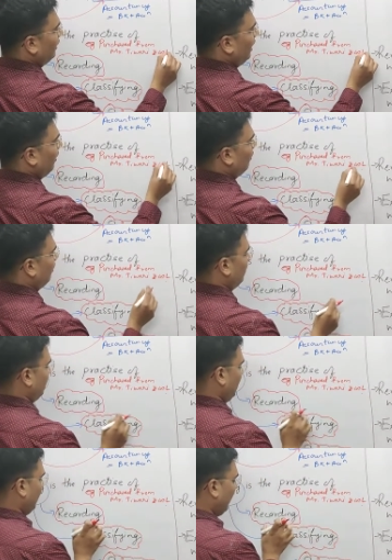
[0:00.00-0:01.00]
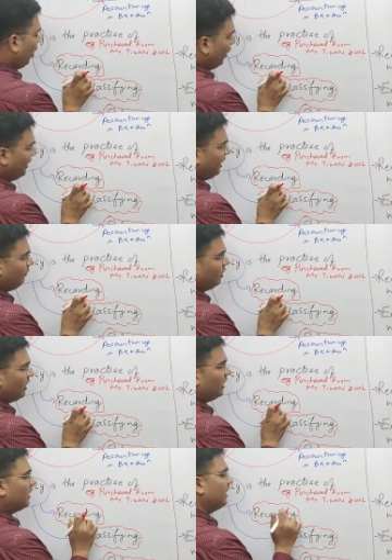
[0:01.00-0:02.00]
ना रिकॉर्डिंग क्या
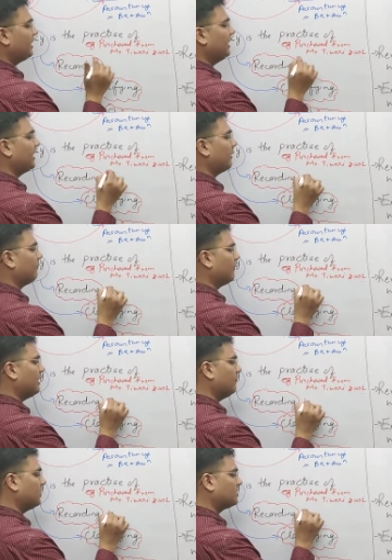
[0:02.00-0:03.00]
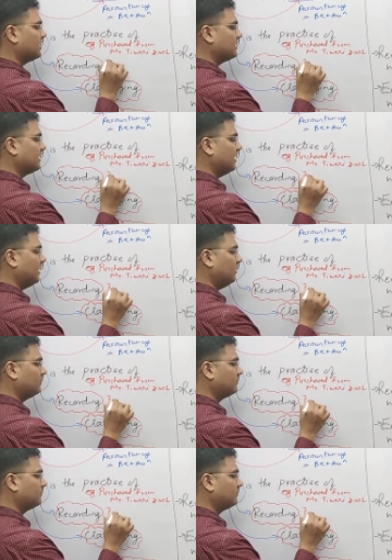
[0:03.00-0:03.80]
बोलेगा कि ठीक है मैंने परचेज किया